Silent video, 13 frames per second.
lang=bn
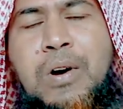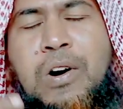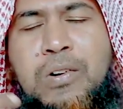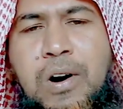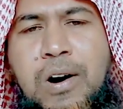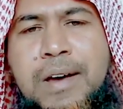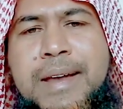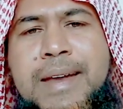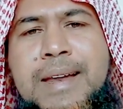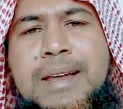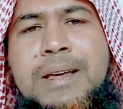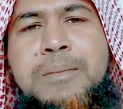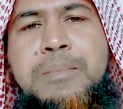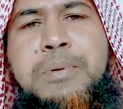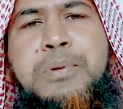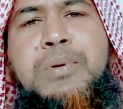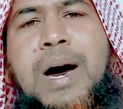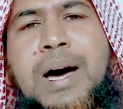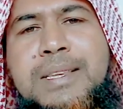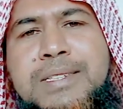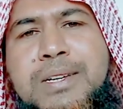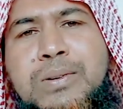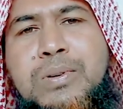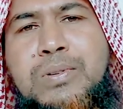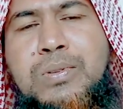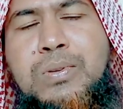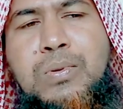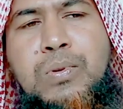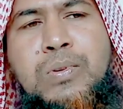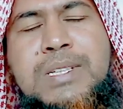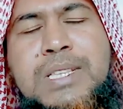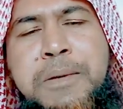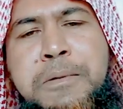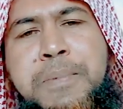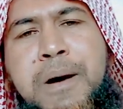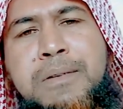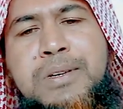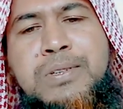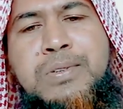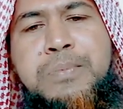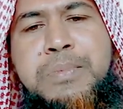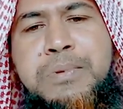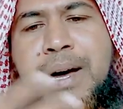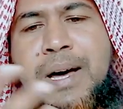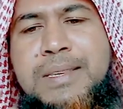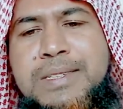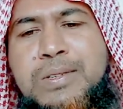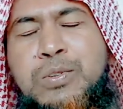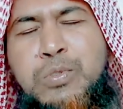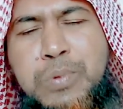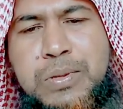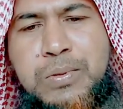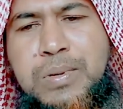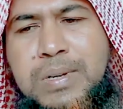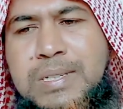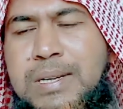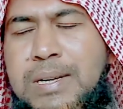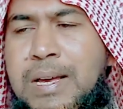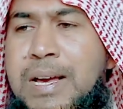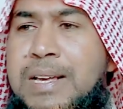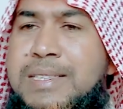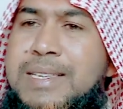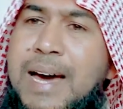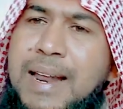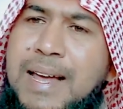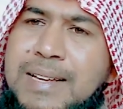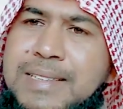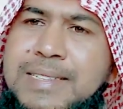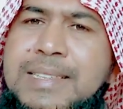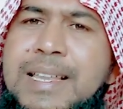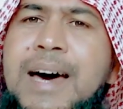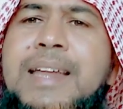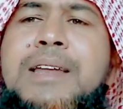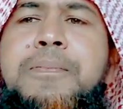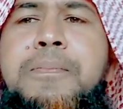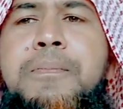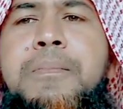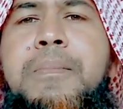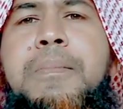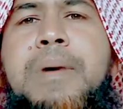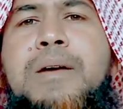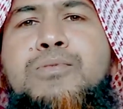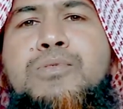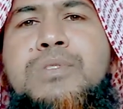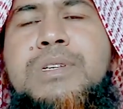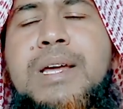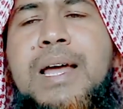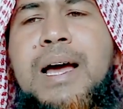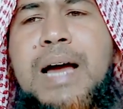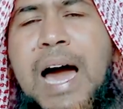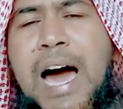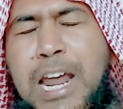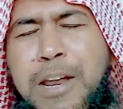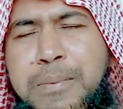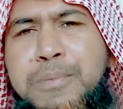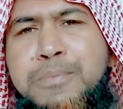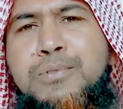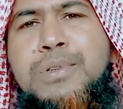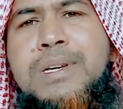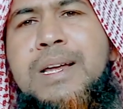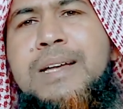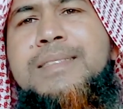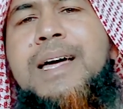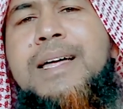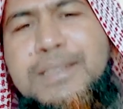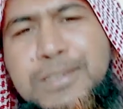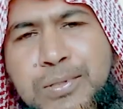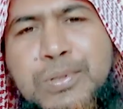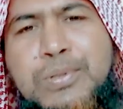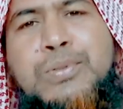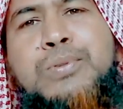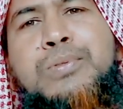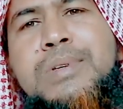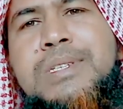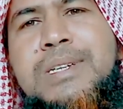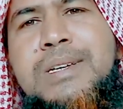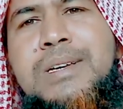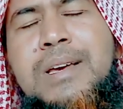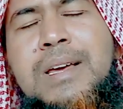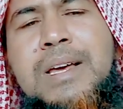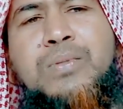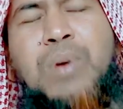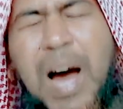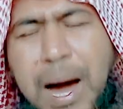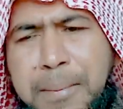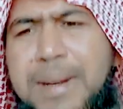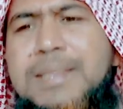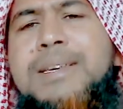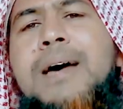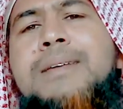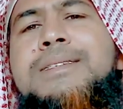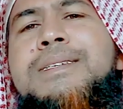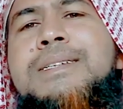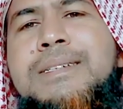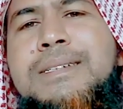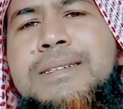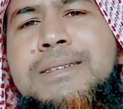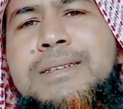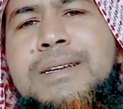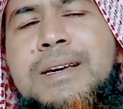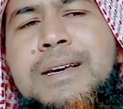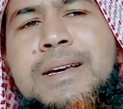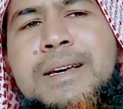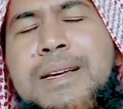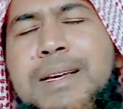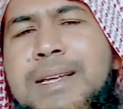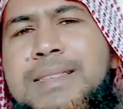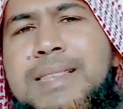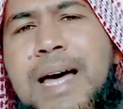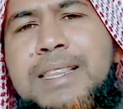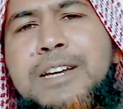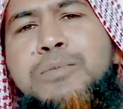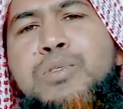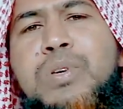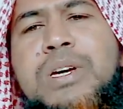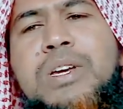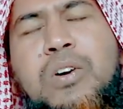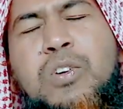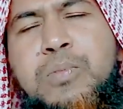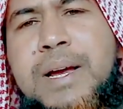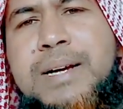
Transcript: অঙ্গন বিভিন্ন হাদিসের গ্রন্থগুলো ইসলামিক ফাউন্ডেশন বিভিন্ন হাদিসের অনুবাদ করেছে যারা জিনারের মানুষ যারা আরবি বুঝে না তাদের জন্যই তো করেছে তো আমরা চাচ্ছি তাদের মতো এরকম